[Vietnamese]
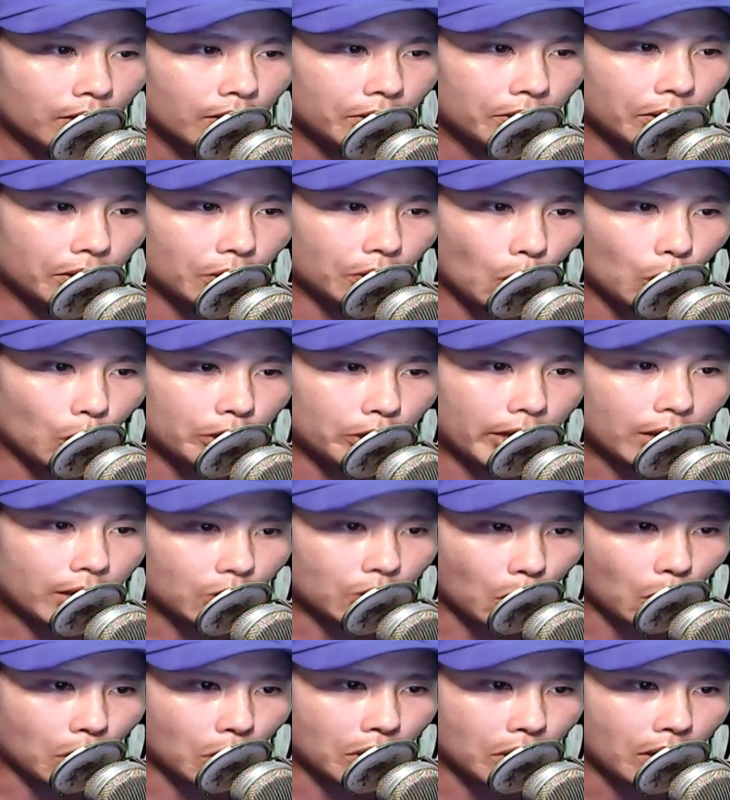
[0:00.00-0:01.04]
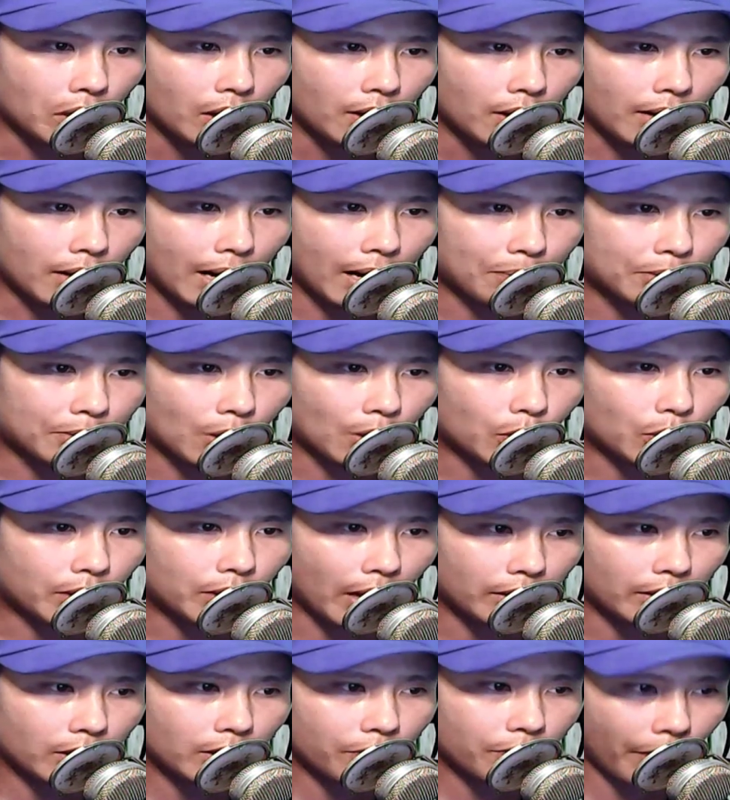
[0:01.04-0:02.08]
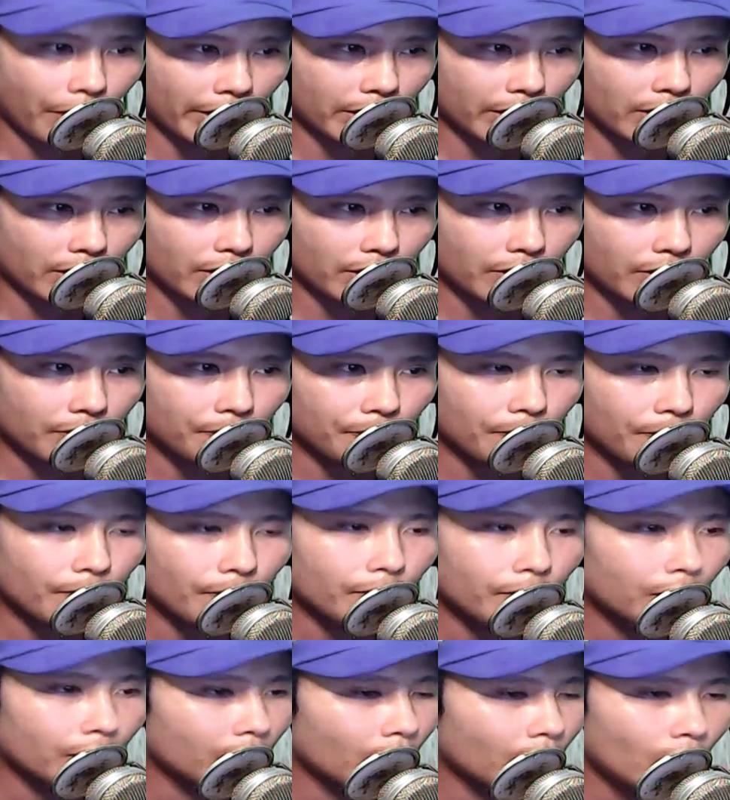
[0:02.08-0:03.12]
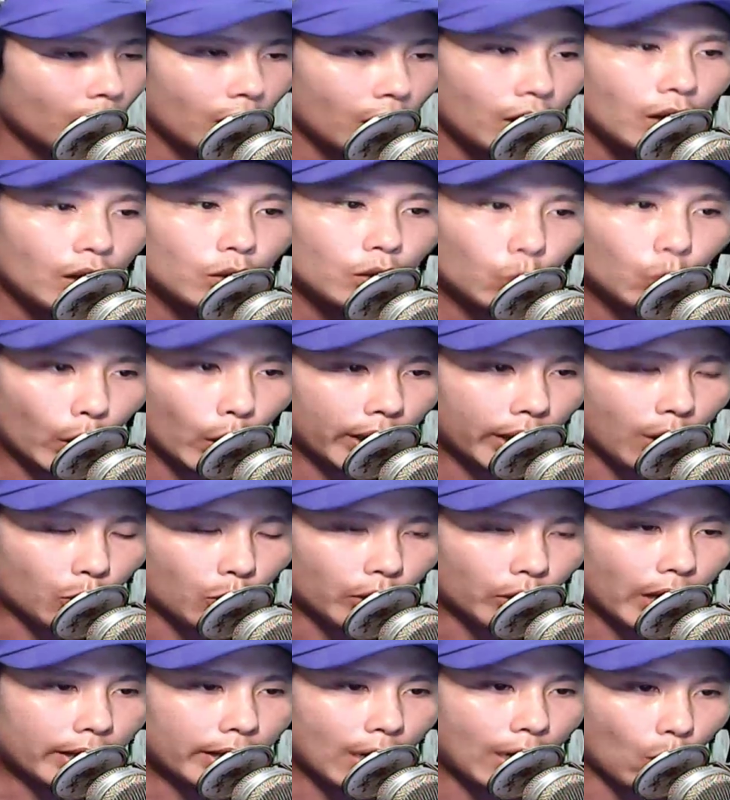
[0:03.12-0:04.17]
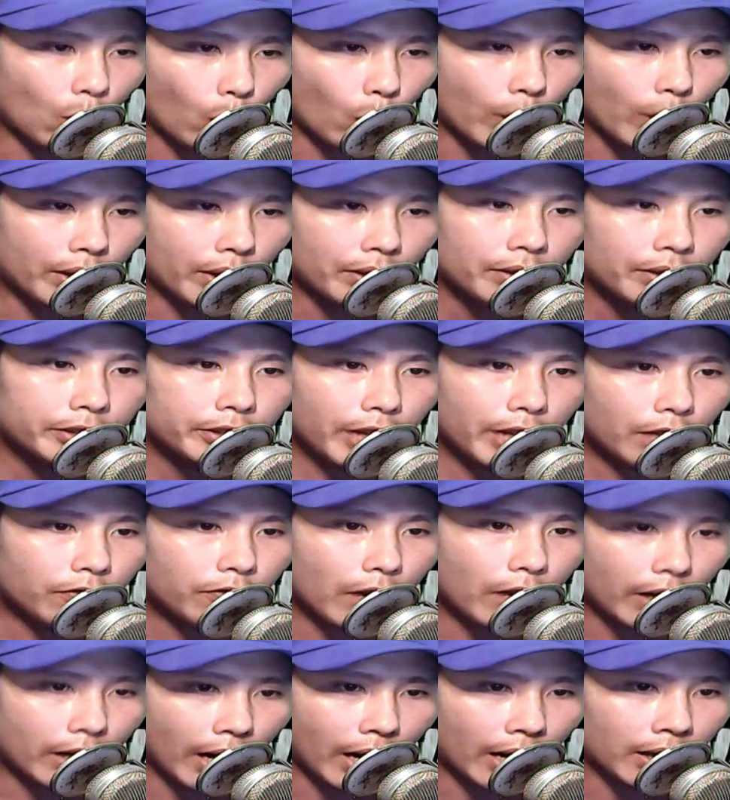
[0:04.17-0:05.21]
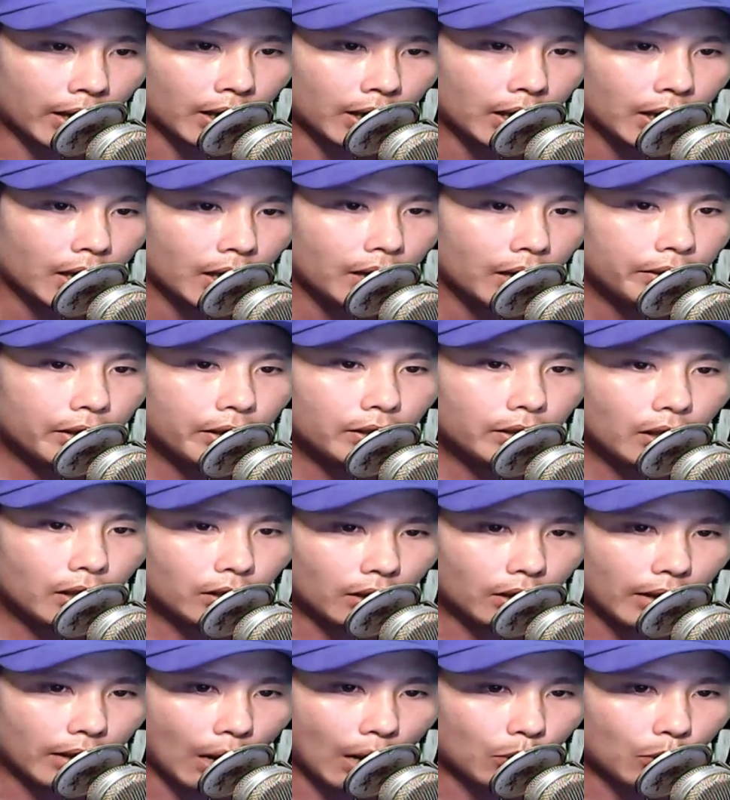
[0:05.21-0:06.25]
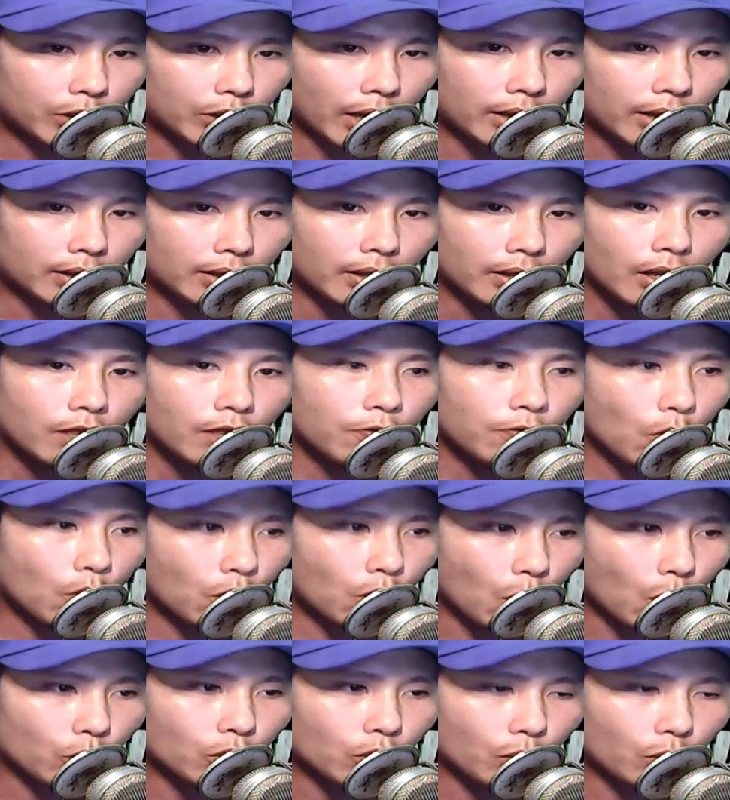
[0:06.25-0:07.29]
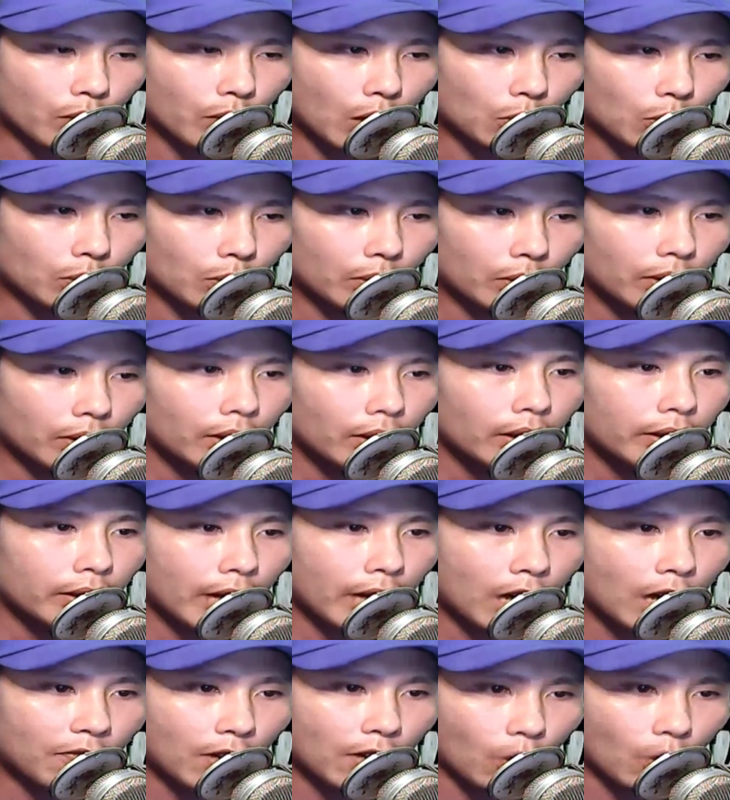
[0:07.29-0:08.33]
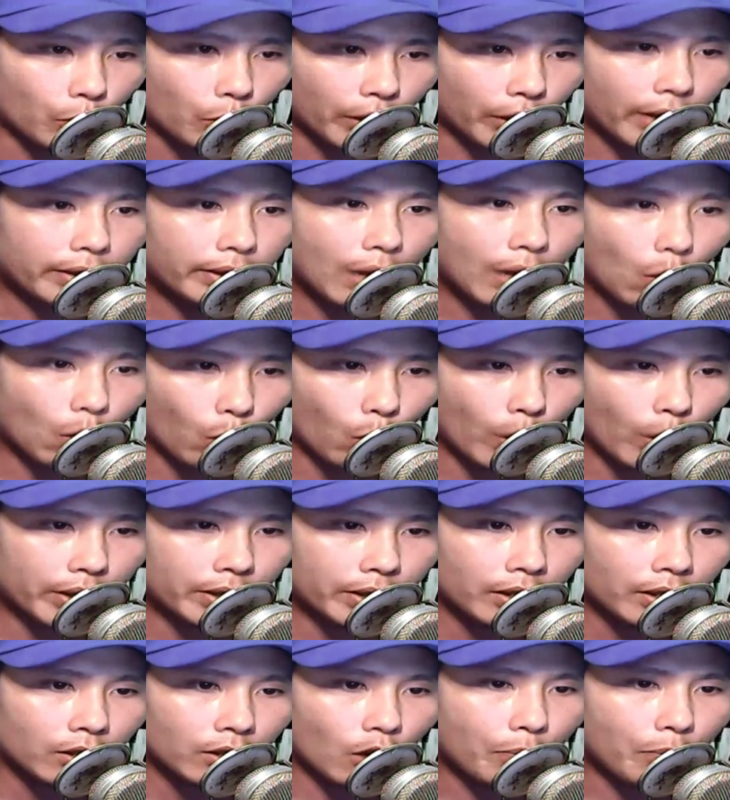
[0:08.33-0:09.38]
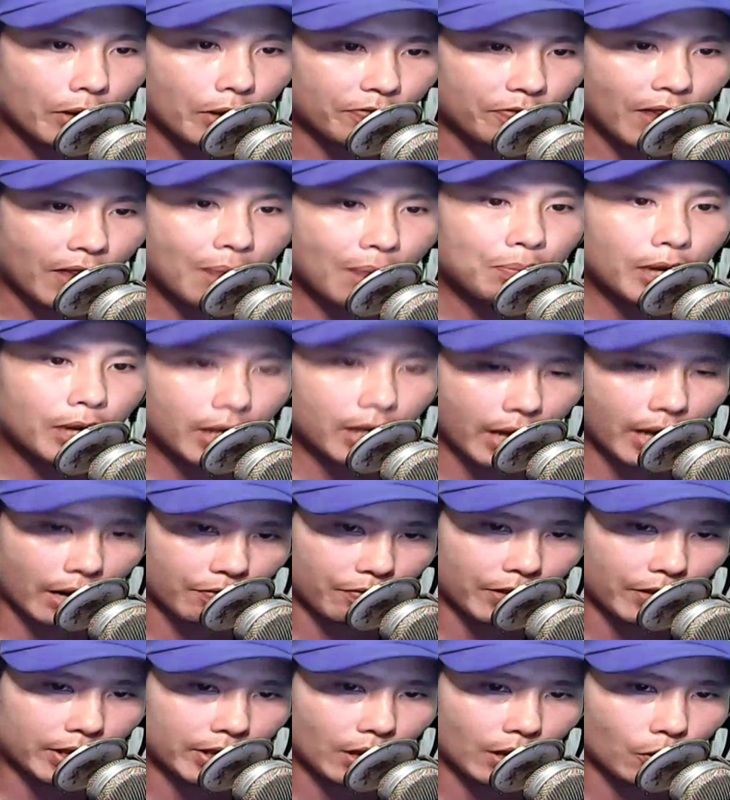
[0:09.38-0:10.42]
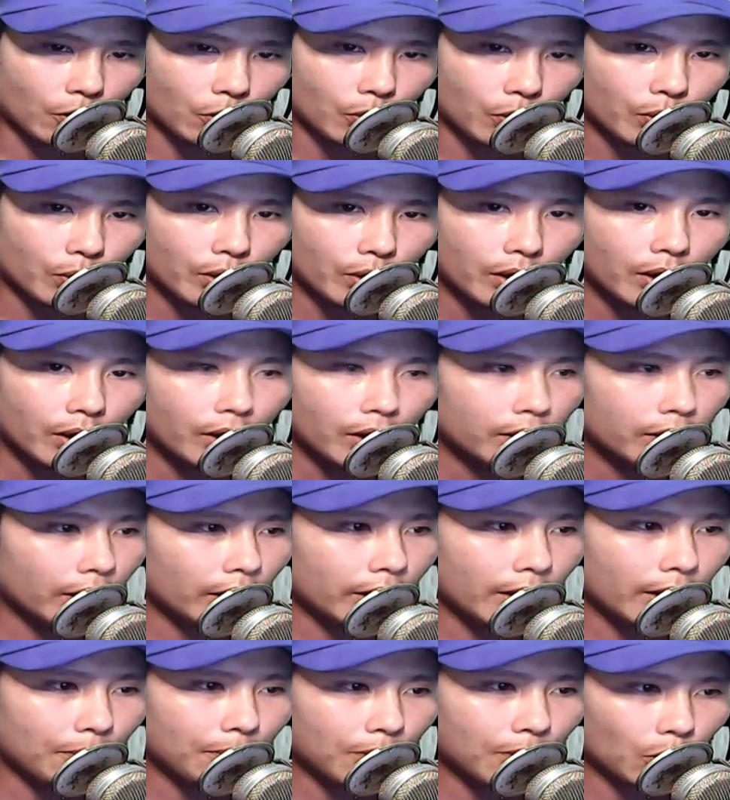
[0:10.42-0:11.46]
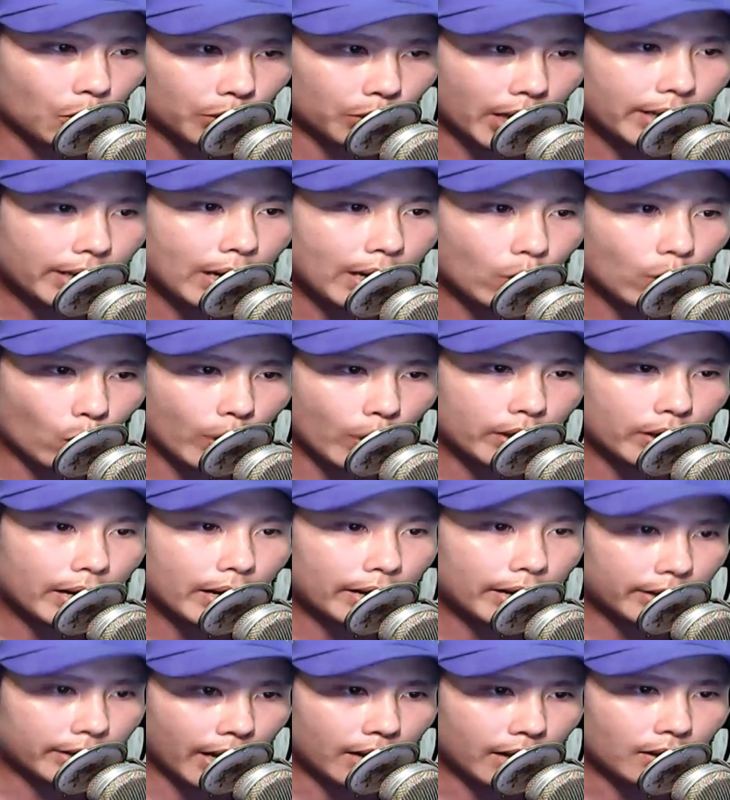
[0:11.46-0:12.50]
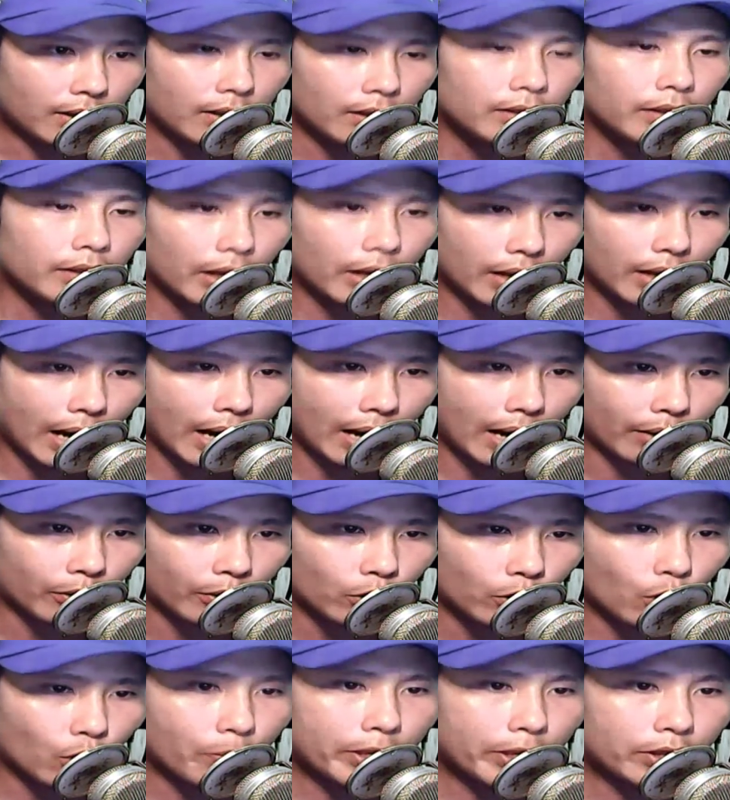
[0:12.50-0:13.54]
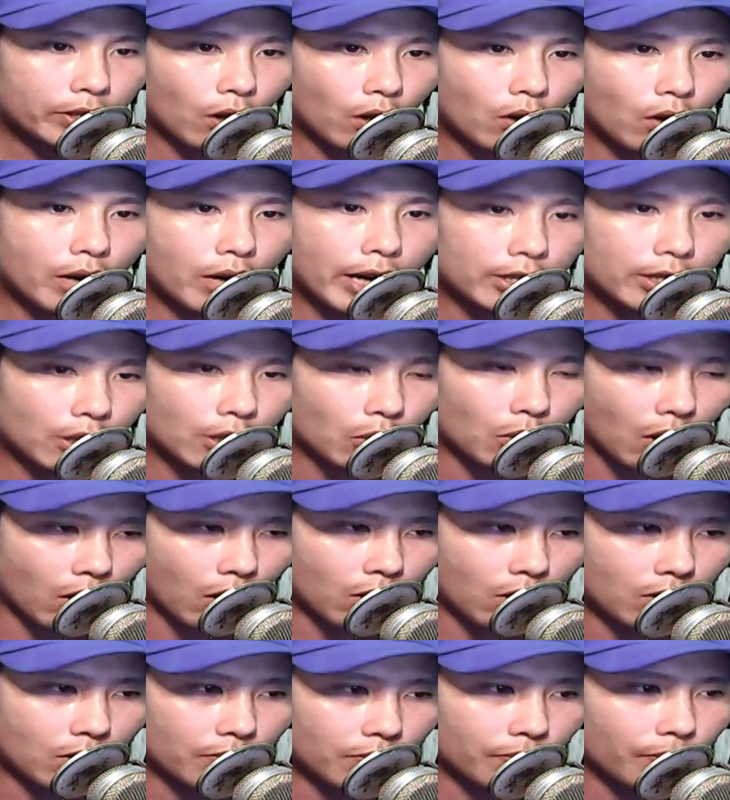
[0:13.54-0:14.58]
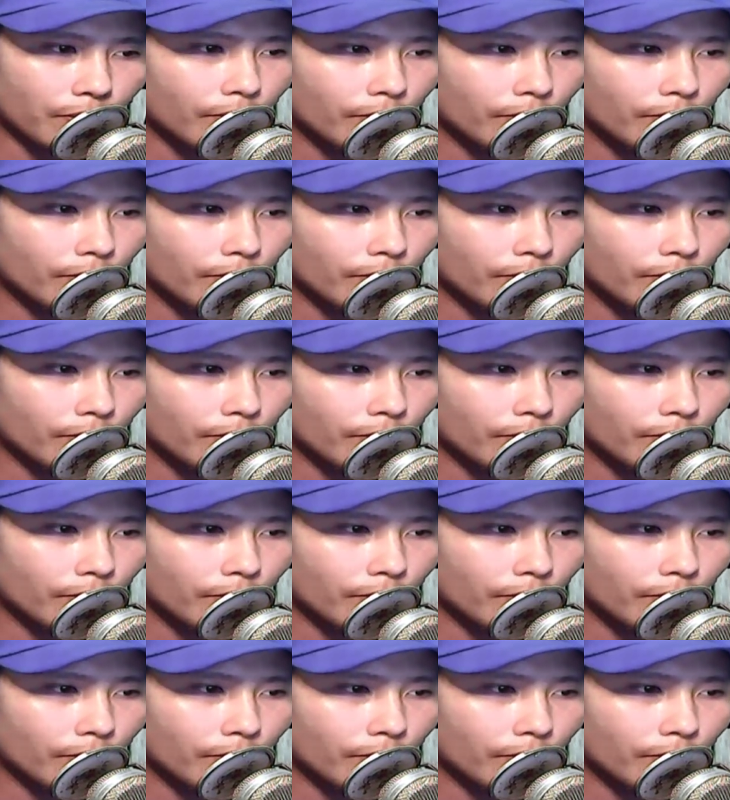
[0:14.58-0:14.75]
Sư tôn chết rồi, làm sao có thể như vậy? Tuy khổng tát đạo quân chết vài ngày, nhưng nữ tử áo xanh vô cùng rung động. Nàng và khổng tát đạo quân có biện pháp liên hệ với nhau. Thời điểm khổng tát đạo quân đã chết thì nàng cũng biết rõ ngày sau đó.